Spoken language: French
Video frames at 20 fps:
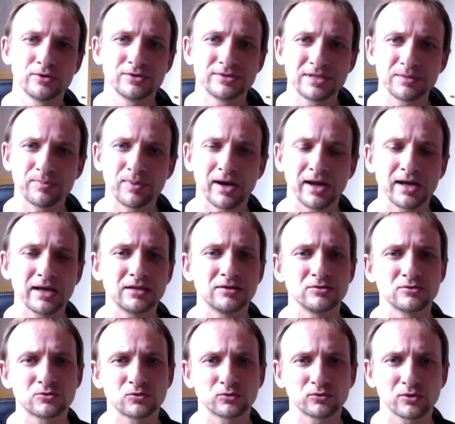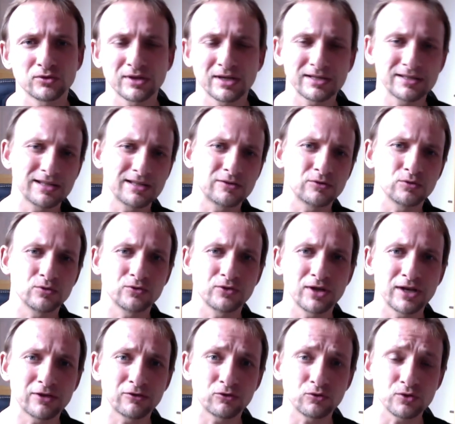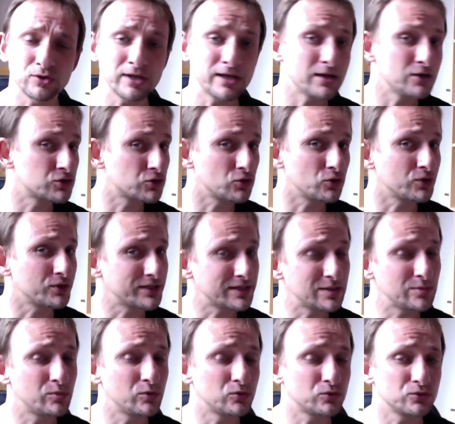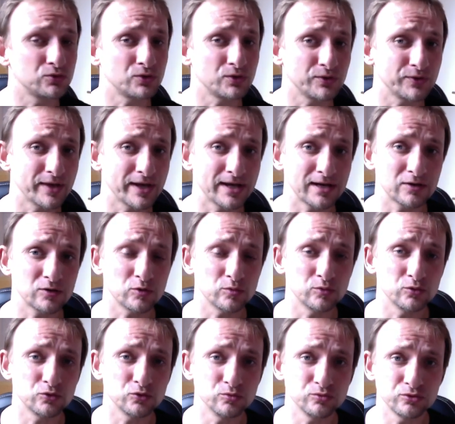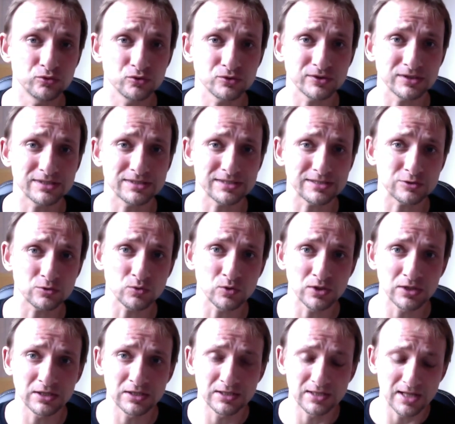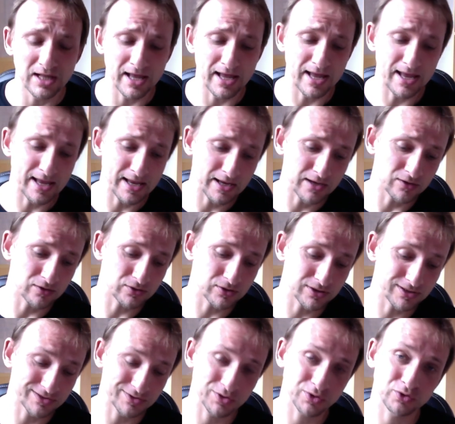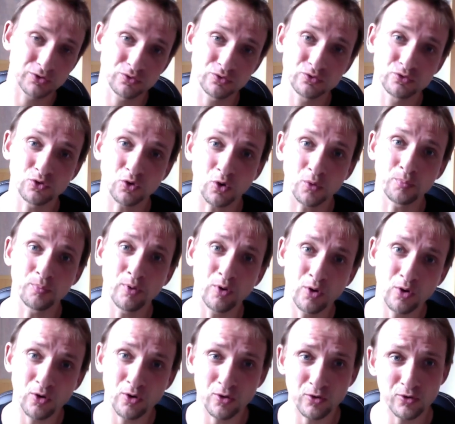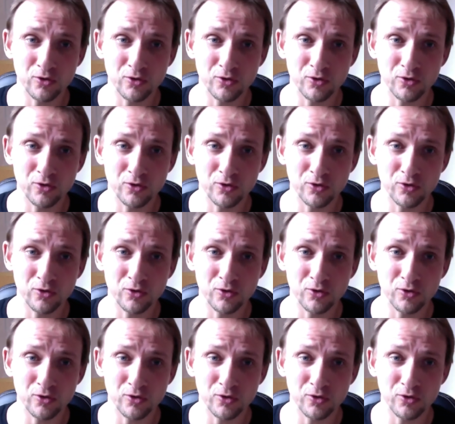c'est pareil, ils sont en train d'être sélectionnés. Je le redis, beaucoup de retard, beaucoup de boulot cette saison et euh, surtout du repos.